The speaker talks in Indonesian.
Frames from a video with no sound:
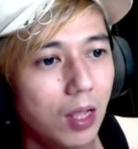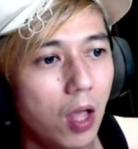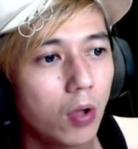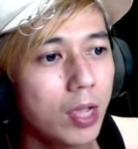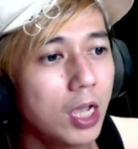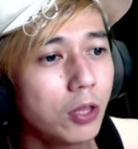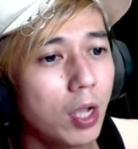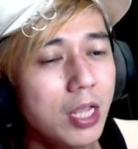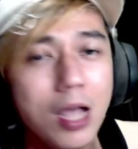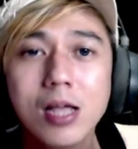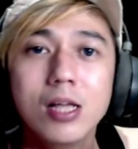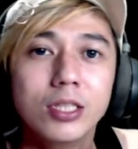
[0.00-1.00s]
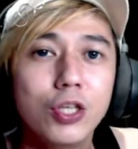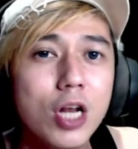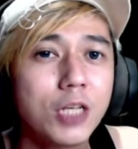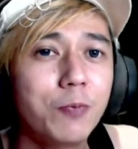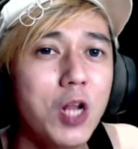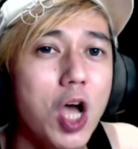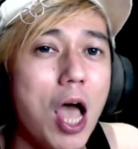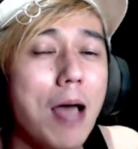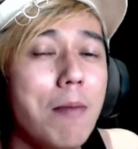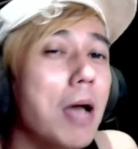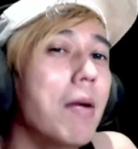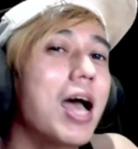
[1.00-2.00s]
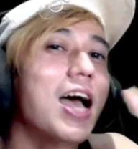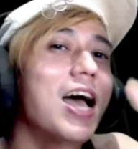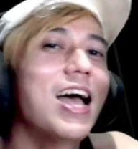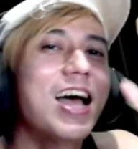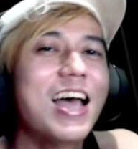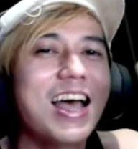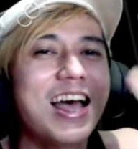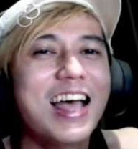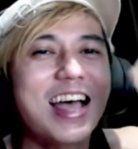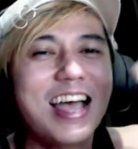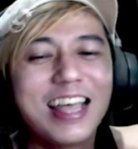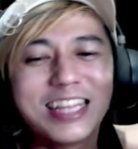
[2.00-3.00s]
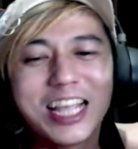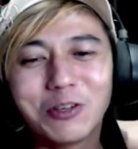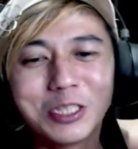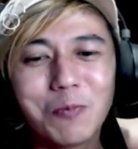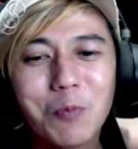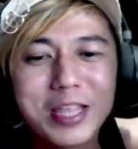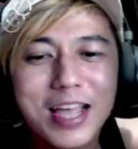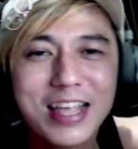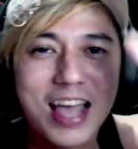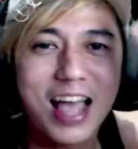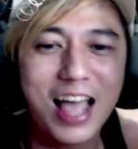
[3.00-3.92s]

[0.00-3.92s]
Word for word: Oke, gitu aja. See you next video. Bye bye. Thank you semuanya ya.